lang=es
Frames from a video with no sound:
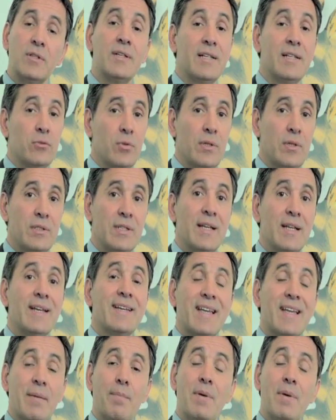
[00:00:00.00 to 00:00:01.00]
esto es,
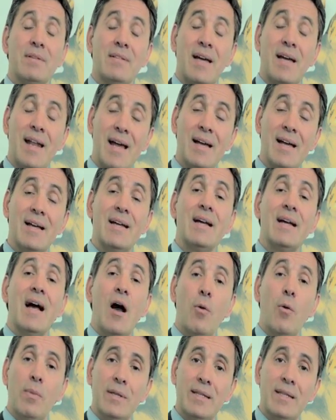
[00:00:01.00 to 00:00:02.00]
que empezará
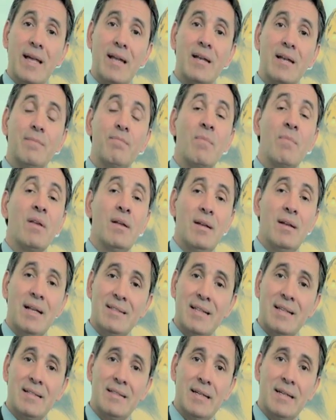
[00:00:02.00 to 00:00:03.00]
a aumentar
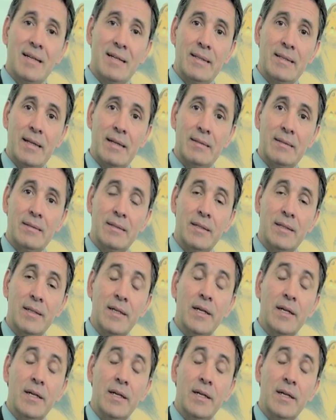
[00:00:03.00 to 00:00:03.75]
las tasas de interés.